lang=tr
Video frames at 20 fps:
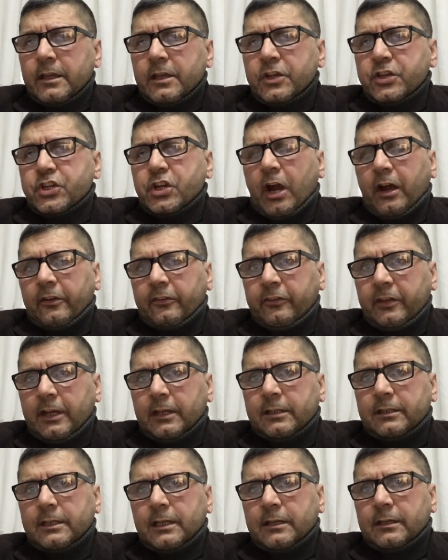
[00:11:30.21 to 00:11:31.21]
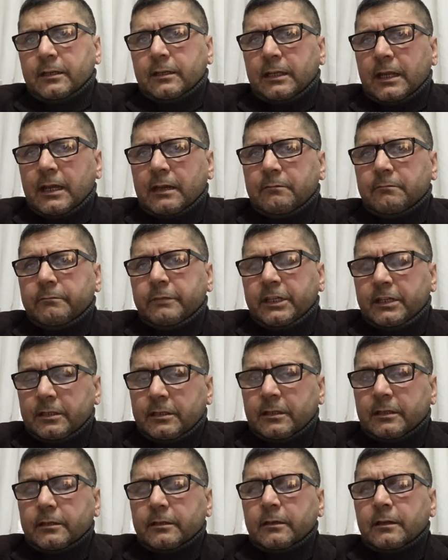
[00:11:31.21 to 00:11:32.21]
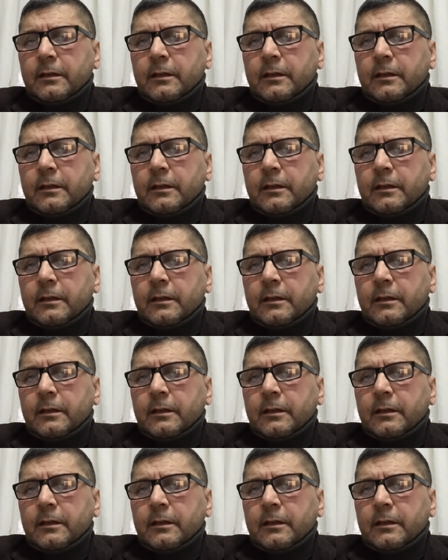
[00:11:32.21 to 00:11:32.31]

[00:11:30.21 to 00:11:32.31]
şahsiyetlerinden biridir.